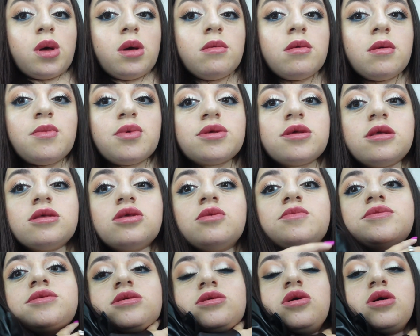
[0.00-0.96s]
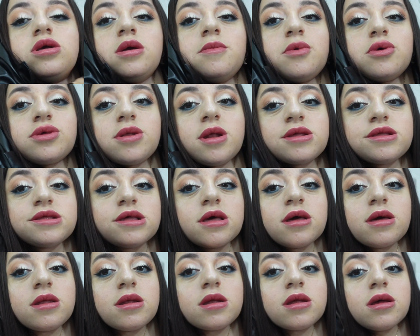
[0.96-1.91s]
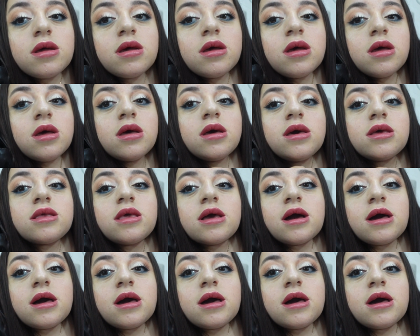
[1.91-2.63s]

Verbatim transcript: Me puse el topcito que les mostré ayer. Esta